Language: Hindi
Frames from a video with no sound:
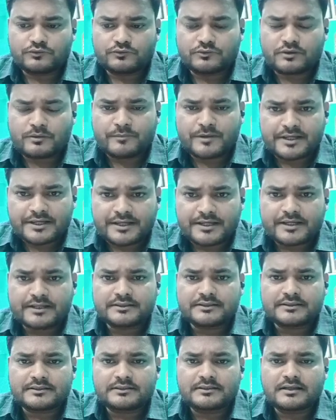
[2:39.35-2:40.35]
समय के
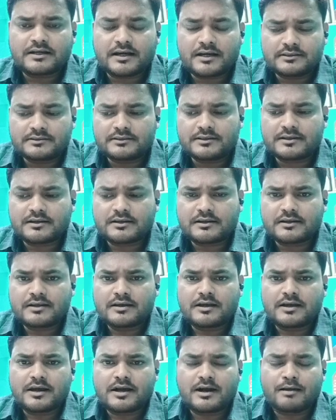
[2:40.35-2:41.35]
अंदर
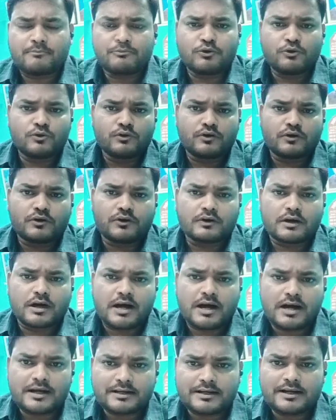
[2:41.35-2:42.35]
हम लोग
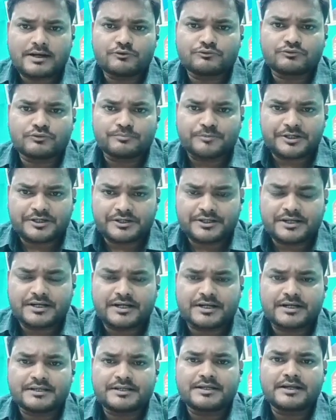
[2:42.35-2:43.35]
हर गांव से मिट्टी
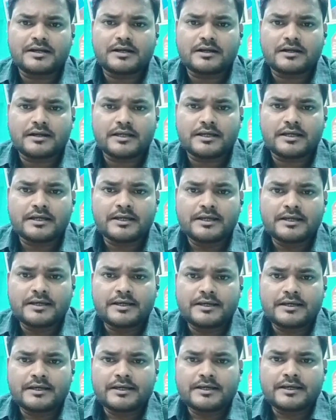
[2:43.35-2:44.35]
इकट्ठी कर लें
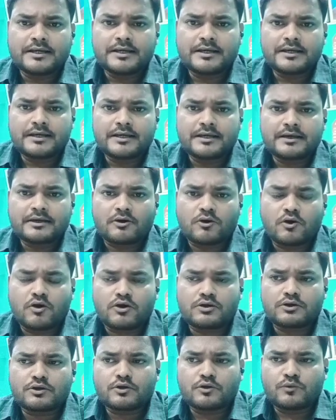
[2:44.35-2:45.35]

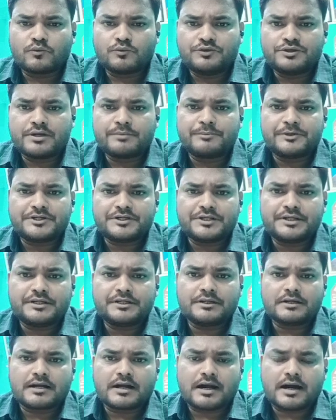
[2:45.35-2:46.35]
और ये मिट्टी
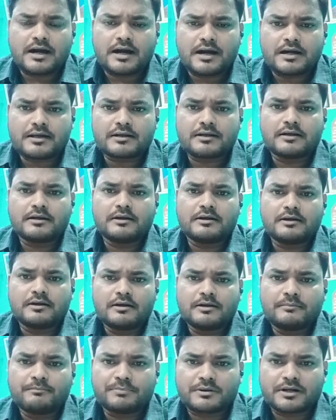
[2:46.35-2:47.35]
हर
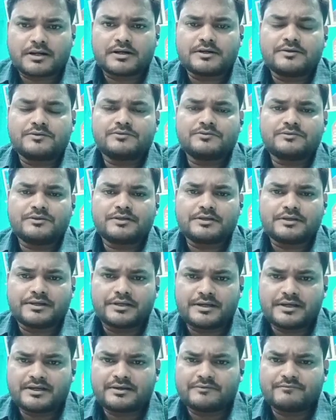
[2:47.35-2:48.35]
प्रखंड से
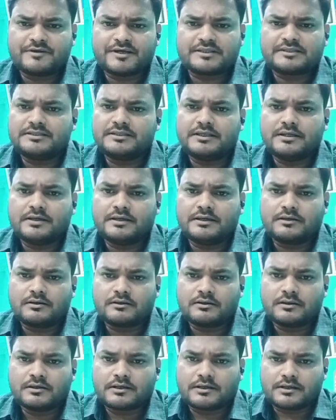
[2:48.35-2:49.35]
एक व्यक्ति
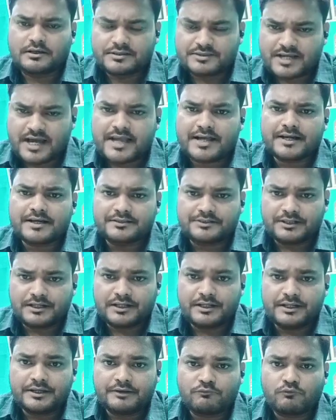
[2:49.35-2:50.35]
जाएगा
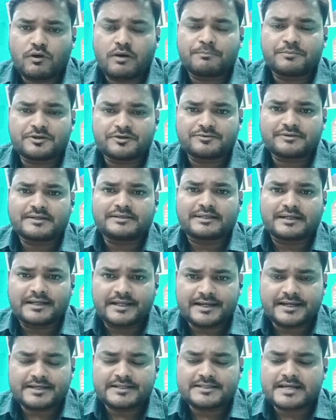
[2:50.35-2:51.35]
दिल्ली वो अपने साथ
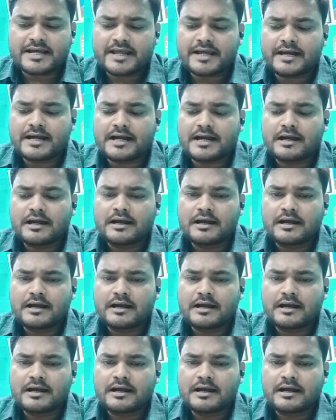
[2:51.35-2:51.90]
लेके जाएगा